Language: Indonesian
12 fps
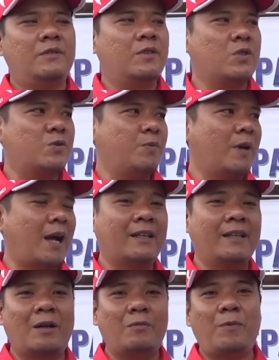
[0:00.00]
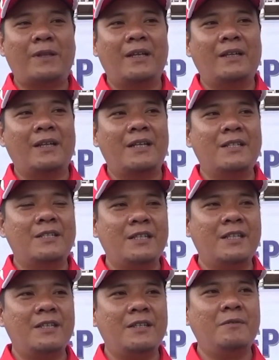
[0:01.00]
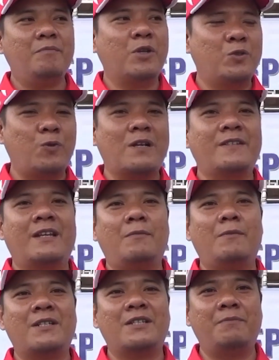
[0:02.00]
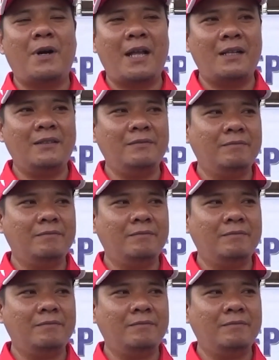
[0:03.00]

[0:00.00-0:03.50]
Semoga atlet Kabupaten Kerinci berjuang secara maksimal